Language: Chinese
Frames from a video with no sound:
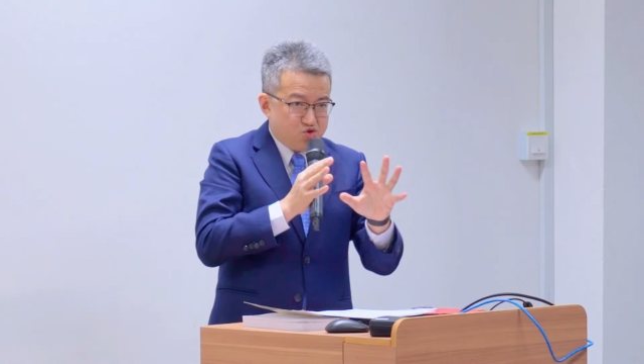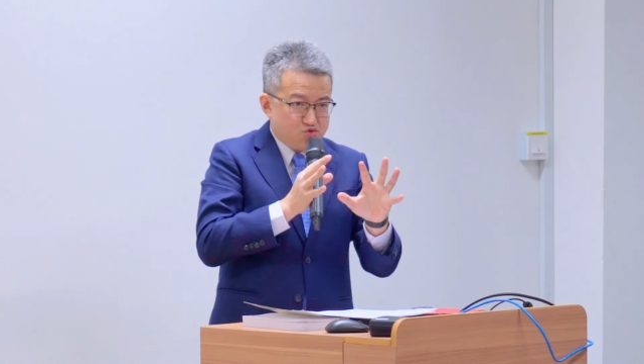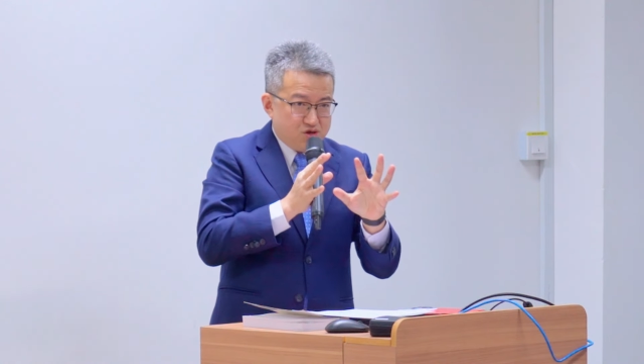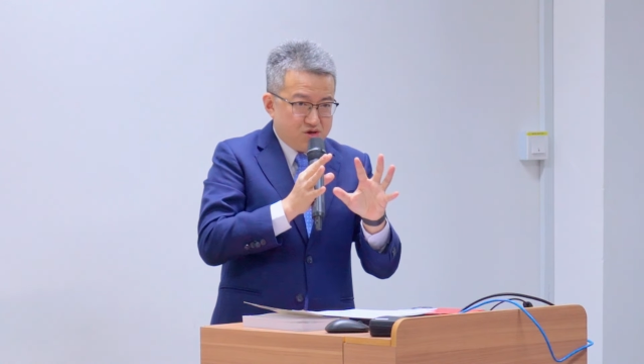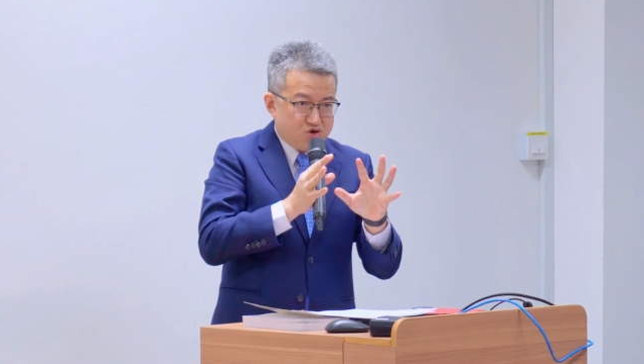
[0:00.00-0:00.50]

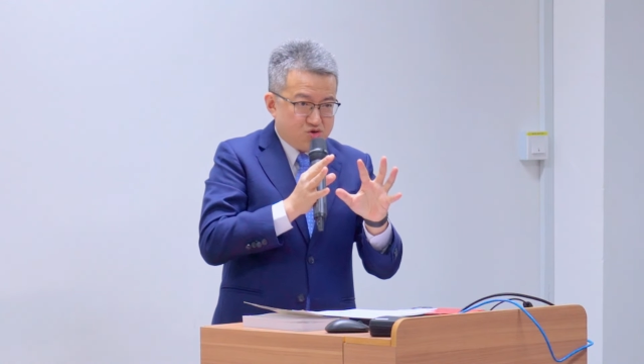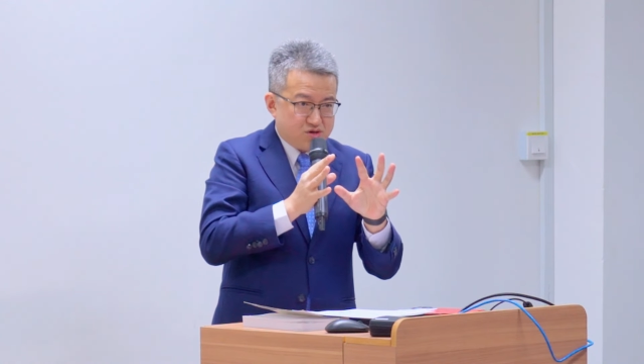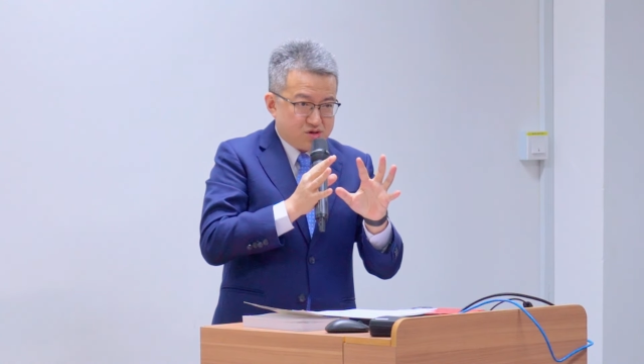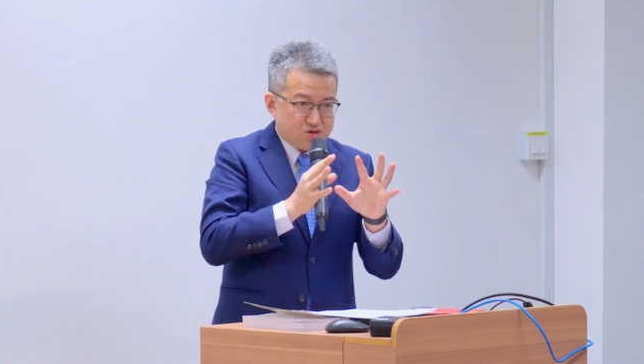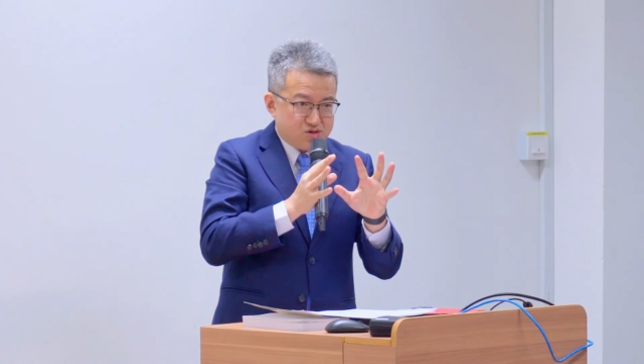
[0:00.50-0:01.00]
族意识
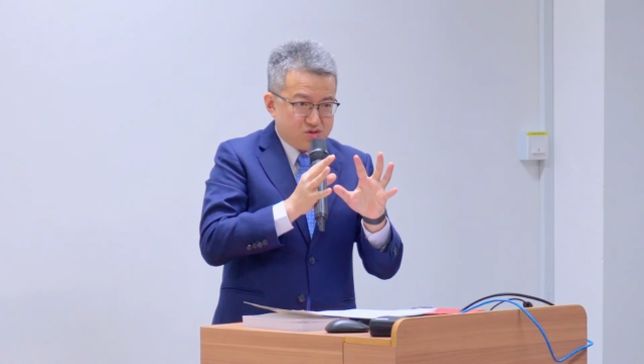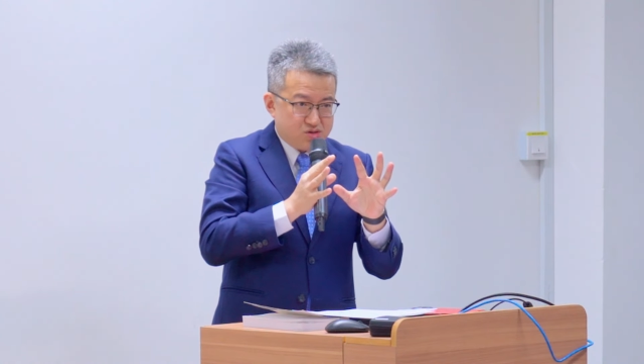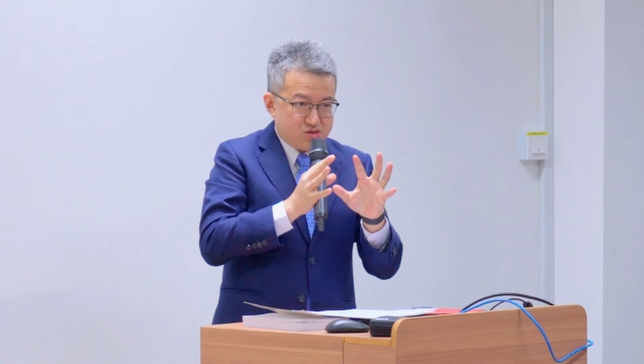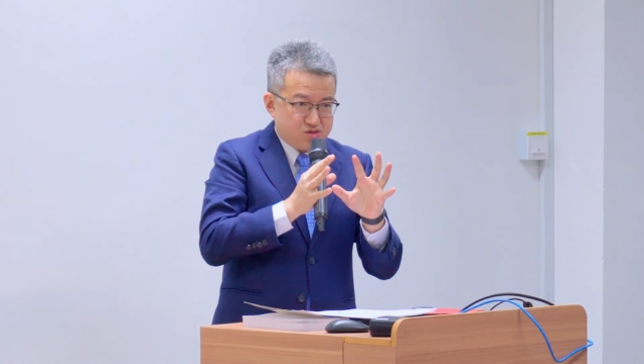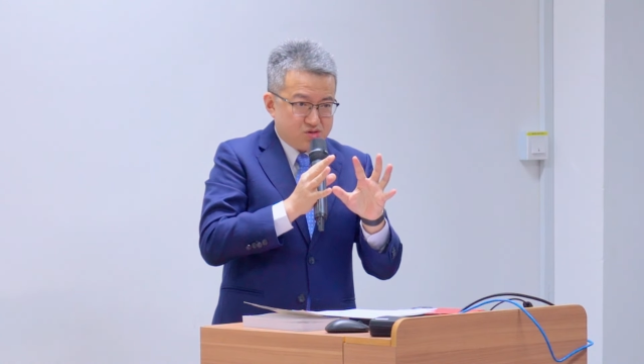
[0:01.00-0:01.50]
的
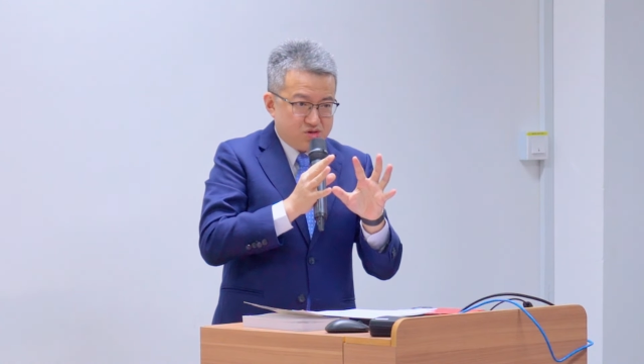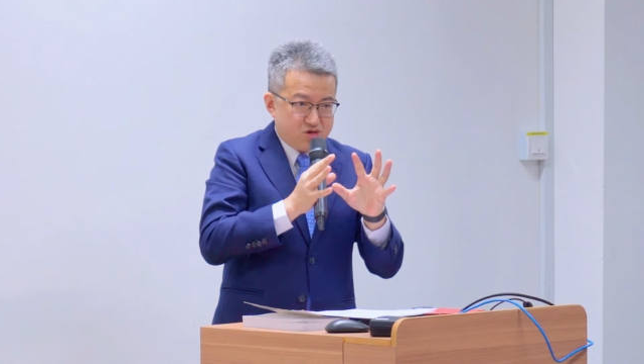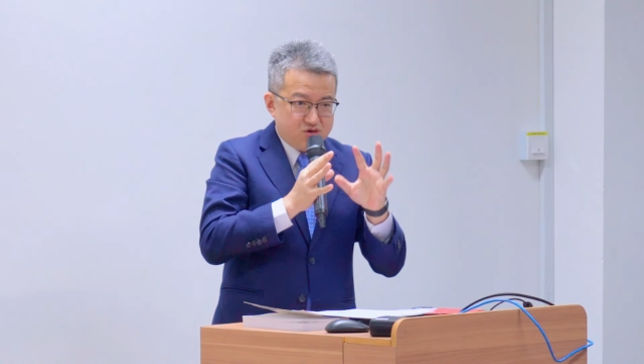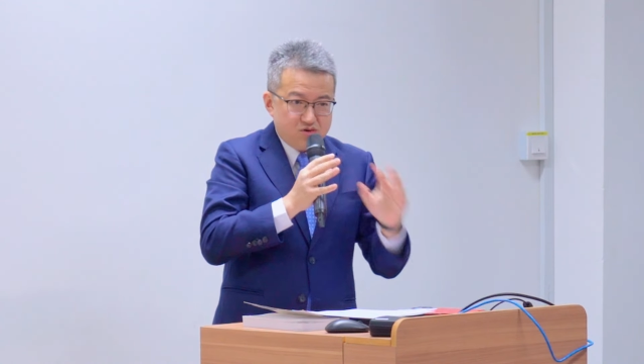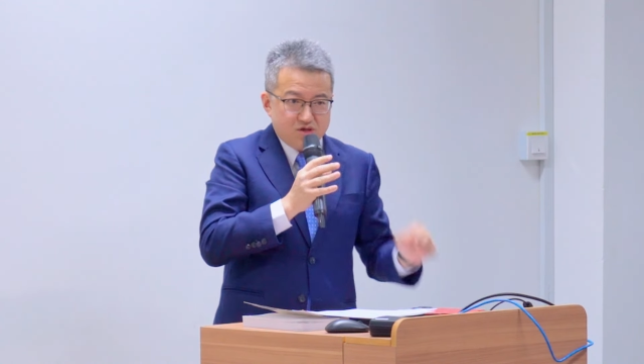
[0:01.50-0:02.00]

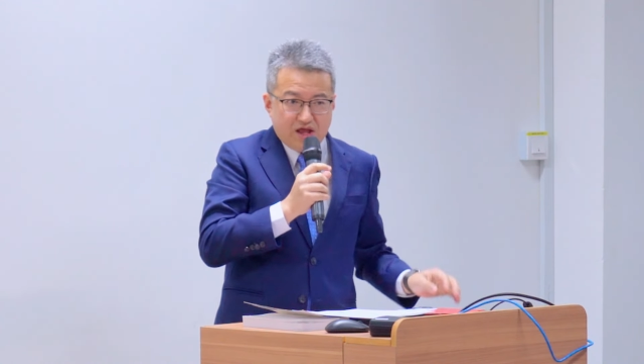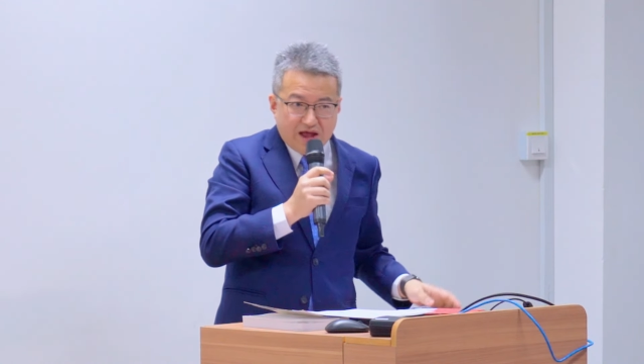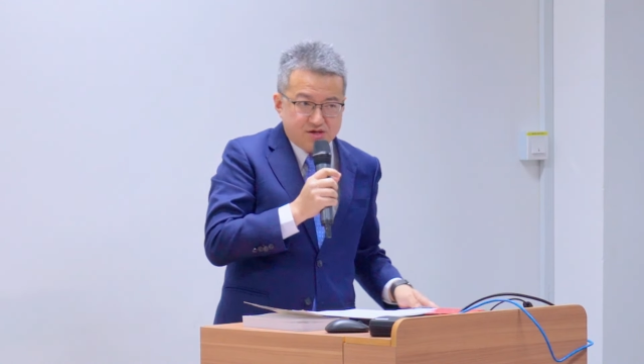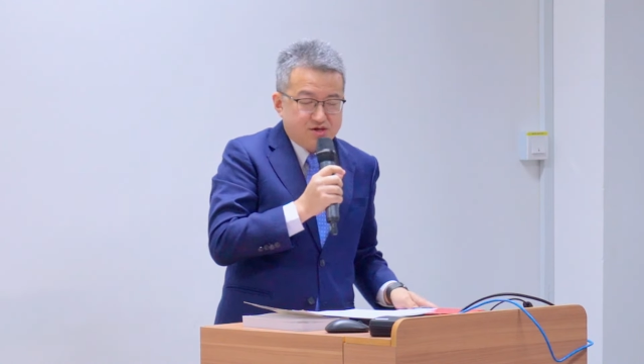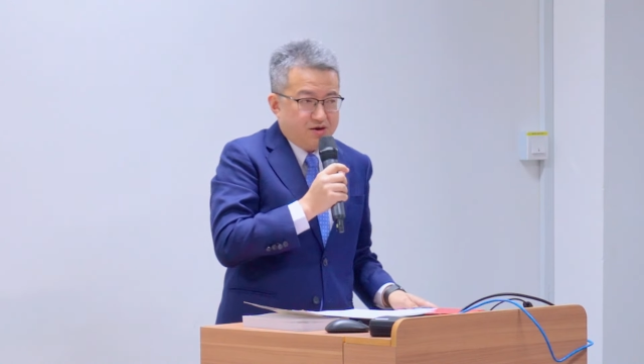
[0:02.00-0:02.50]
起源
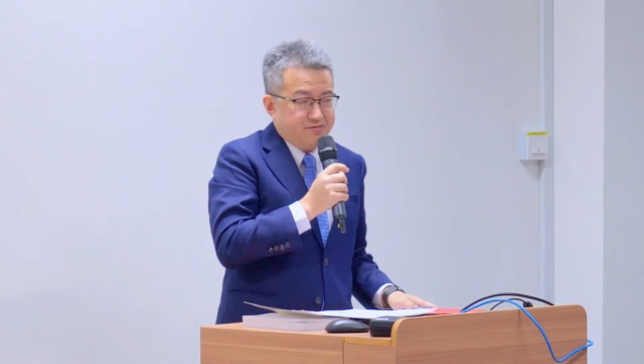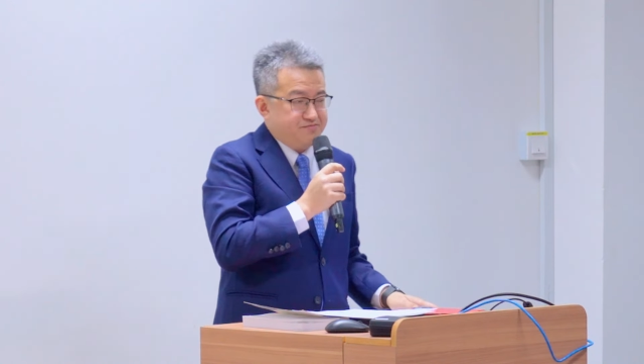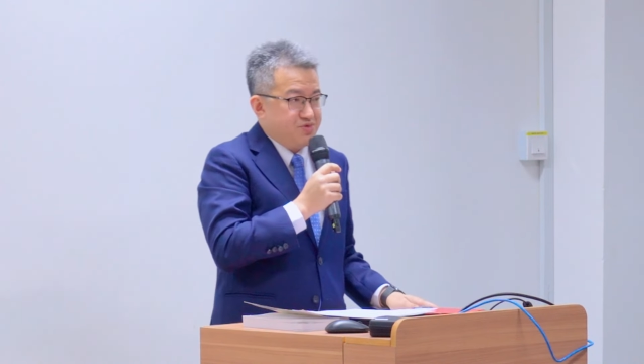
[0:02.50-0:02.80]
谈一下。